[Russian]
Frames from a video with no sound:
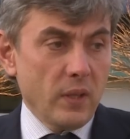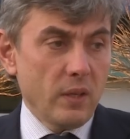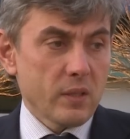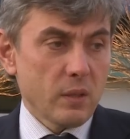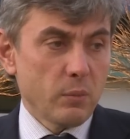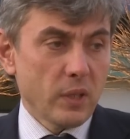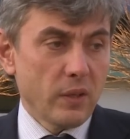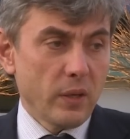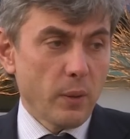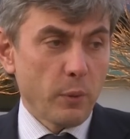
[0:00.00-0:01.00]
Если мы
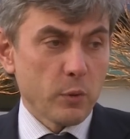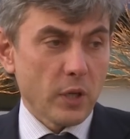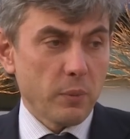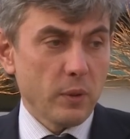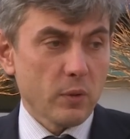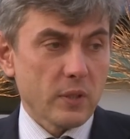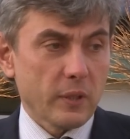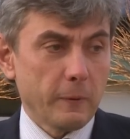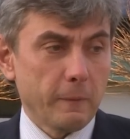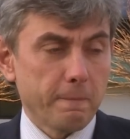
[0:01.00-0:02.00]
говорим о
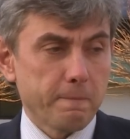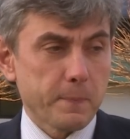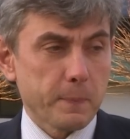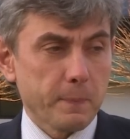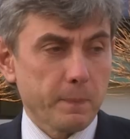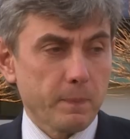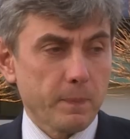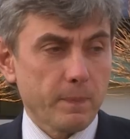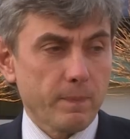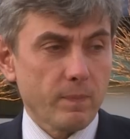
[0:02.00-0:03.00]
плюсах-минусах, ну,
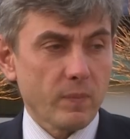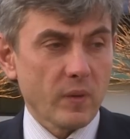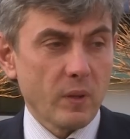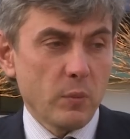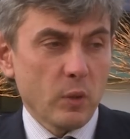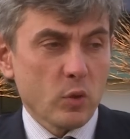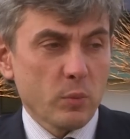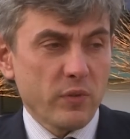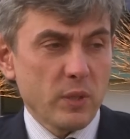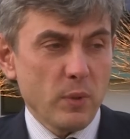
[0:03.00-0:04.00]
минусы
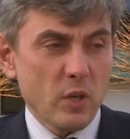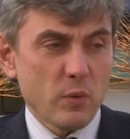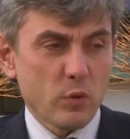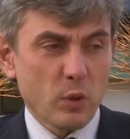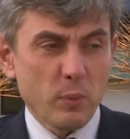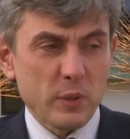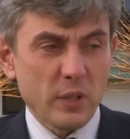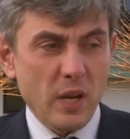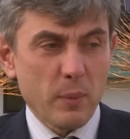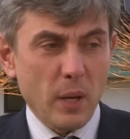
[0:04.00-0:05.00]
мы в себе ищем. Все-таки мы
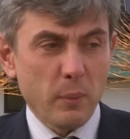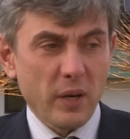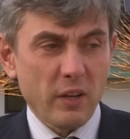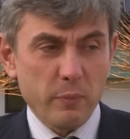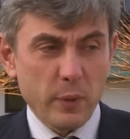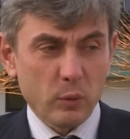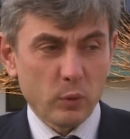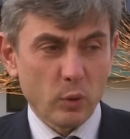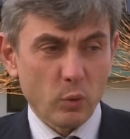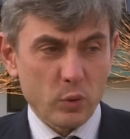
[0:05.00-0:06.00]
потеряем Кабаре в
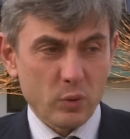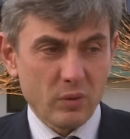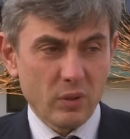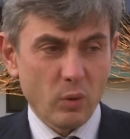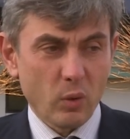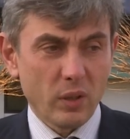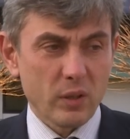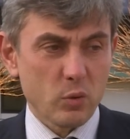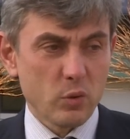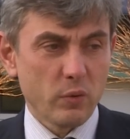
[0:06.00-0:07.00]
первую игру. Игрок для
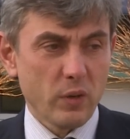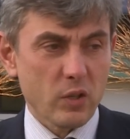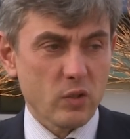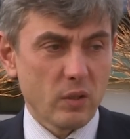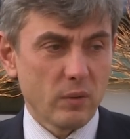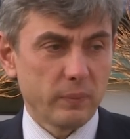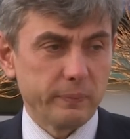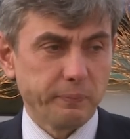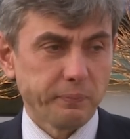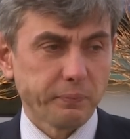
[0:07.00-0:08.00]
нас очень важный.
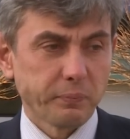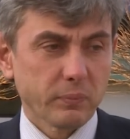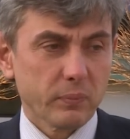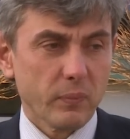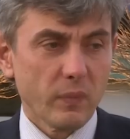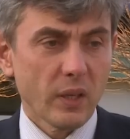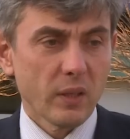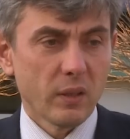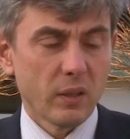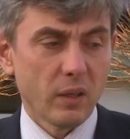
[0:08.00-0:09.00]

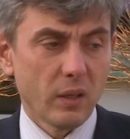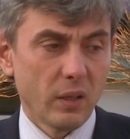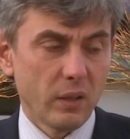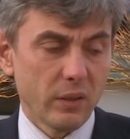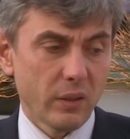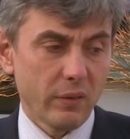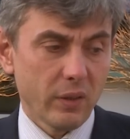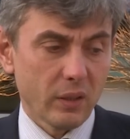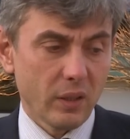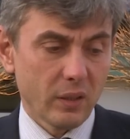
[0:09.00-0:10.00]
Э, и,
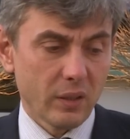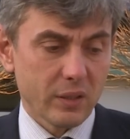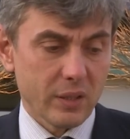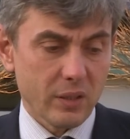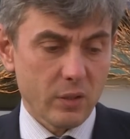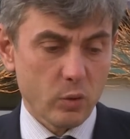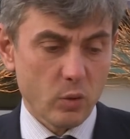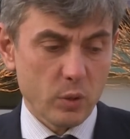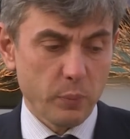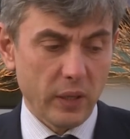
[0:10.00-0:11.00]
наверное, надо сказать,
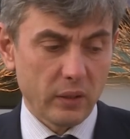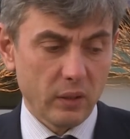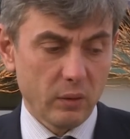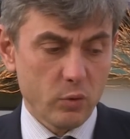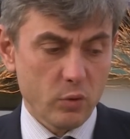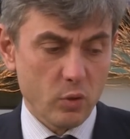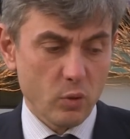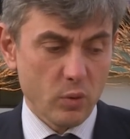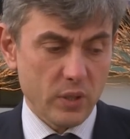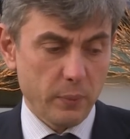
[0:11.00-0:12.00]
что Спарта очень
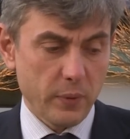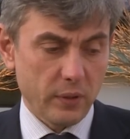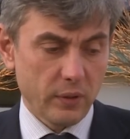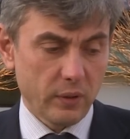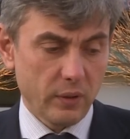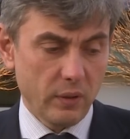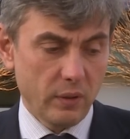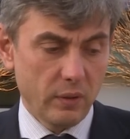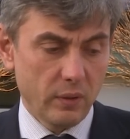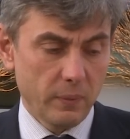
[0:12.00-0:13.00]
тяжелый соперник.
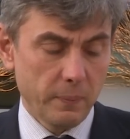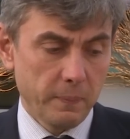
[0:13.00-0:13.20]
И